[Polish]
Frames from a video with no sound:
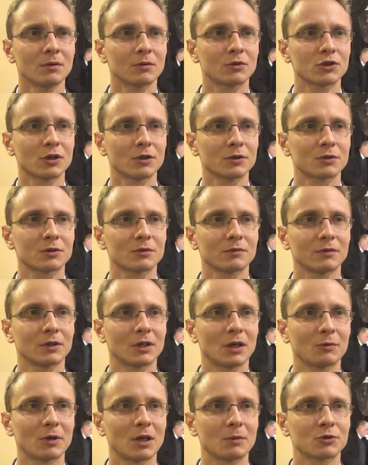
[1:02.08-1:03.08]
Ksiądz
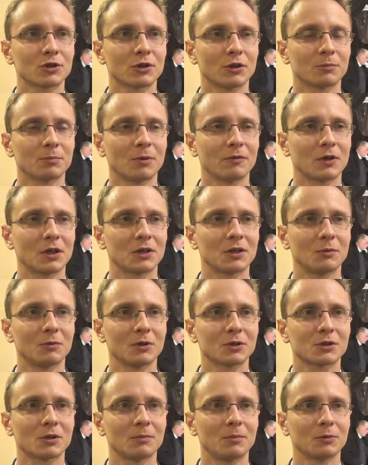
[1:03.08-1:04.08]
wydał nam się odpowiednią
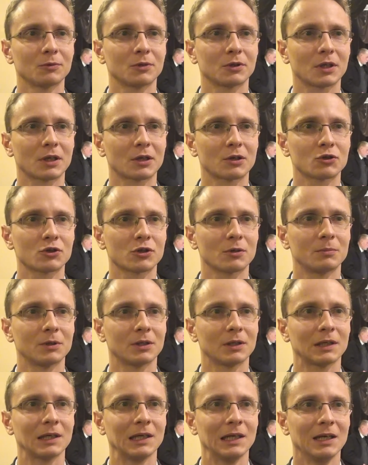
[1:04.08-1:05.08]
osobą do tego,
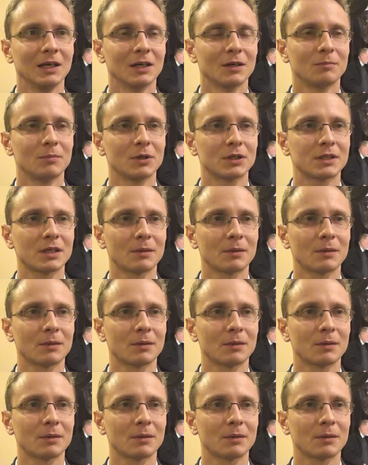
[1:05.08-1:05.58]
żeby być